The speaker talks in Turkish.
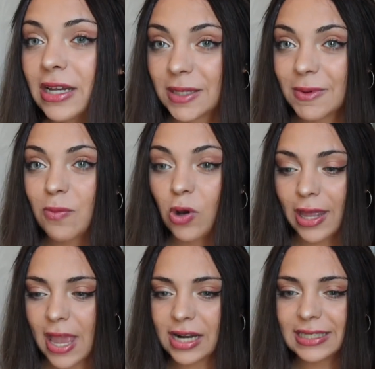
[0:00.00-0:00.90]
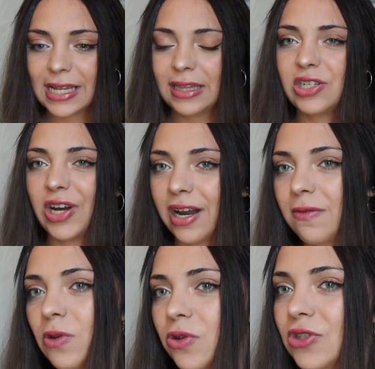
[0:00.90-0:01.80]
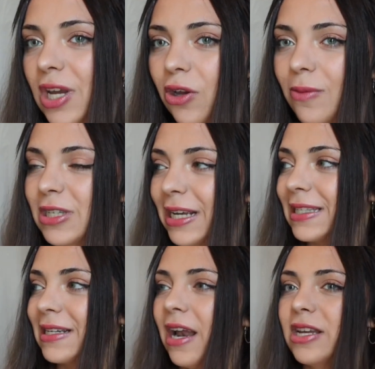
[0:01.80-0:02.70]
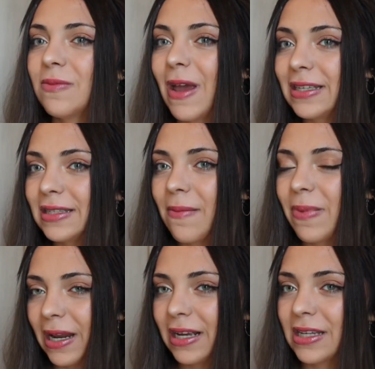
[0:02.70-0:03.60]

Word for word: Şimdi bu kadar size ticaret videosu çekiyorum. İşte kız kardeşim Etsy'den para